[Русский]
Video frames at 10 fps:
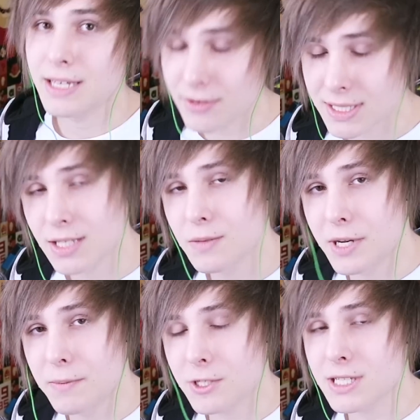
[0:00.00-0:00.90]
Я вас найду по
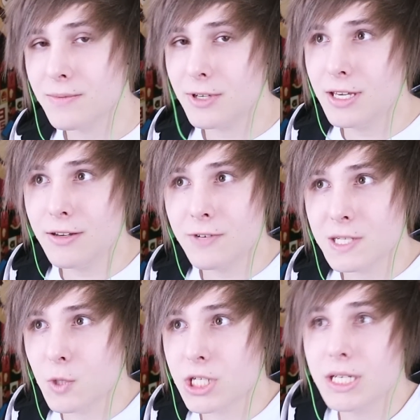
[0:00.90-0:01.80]
репостам, и,
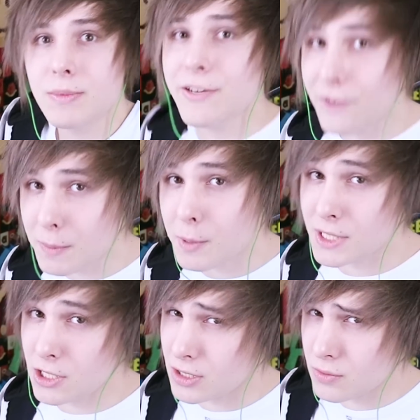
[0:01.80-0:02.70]
возможно, именно вы
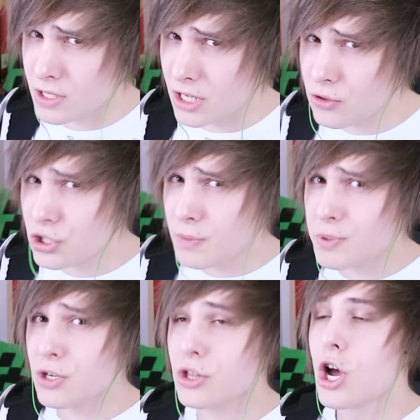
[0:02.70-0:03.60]
попадете в следующий
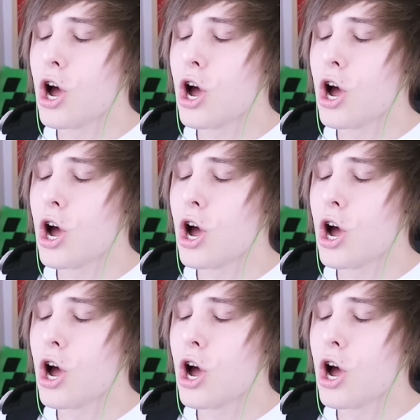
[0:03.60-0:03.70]
эпизод